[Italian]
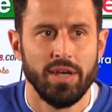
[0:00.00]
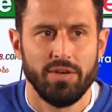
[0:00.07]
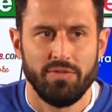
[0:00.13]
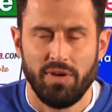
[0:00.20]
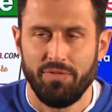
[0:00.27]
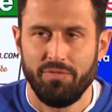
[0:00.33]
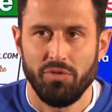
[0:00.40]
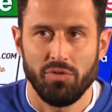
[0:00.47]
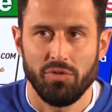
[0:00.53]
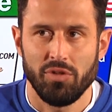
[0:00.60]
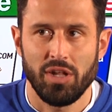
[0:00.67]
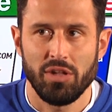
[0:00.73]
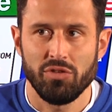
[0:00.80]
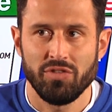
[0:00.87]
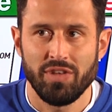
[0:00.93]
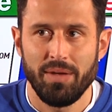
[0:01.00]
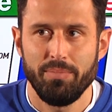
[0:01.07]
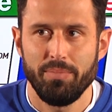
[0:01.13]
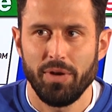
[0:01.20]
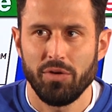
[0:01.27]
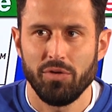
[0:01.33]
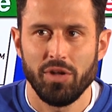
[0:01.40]
va affrontato
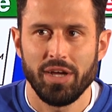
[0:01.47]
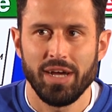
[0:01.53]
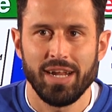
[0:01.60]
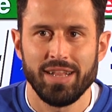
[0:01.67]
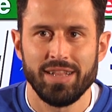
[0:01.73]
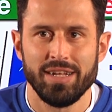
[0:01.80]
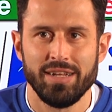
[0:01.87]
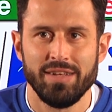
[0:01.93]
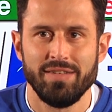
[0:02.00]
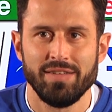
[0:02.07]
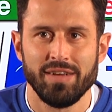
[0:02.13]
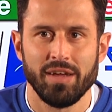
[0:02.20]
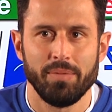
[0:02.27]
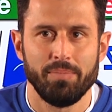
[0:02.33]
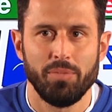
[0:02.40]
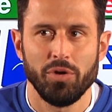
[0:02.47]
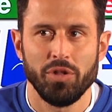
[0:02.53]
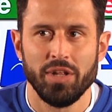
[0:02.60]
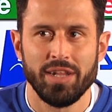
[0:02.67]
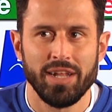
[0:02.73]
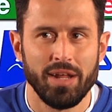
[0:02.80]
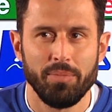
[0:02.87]
sempre con le caratteristiche che poi
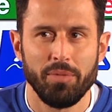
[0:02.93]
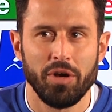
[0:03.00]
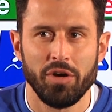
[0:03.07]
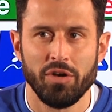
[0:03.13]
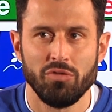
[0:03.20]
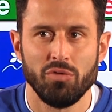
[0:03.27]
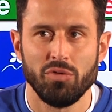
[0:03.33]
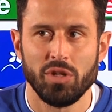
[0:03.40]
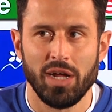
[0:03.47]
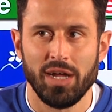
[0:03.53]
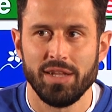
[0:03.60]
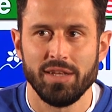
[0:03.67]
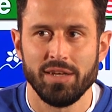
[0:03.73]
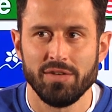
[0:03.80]
determinano i risultati,